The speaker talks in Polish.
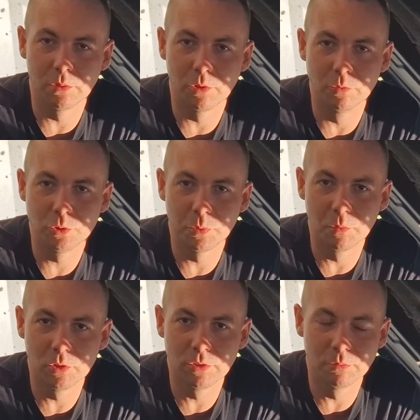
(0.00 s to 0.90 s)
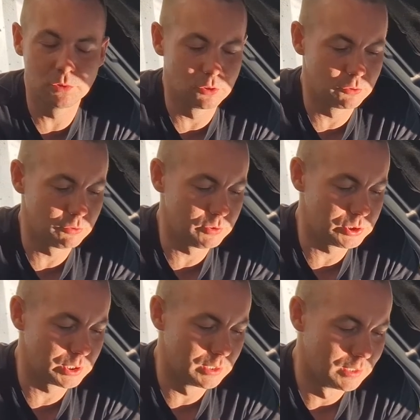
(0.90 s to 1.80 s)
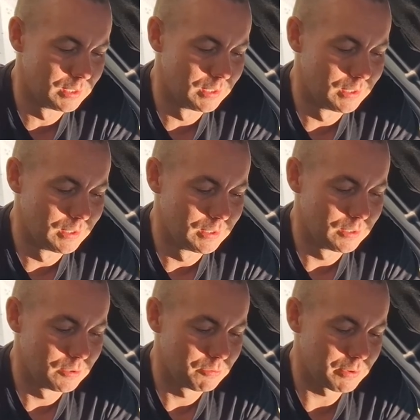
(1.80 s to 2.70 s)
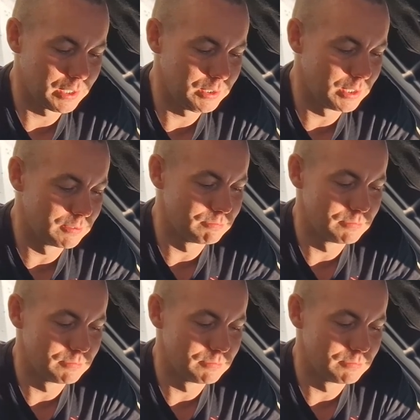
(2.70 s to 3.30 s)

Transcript: komuś pomogłem, to oczywiście fajnie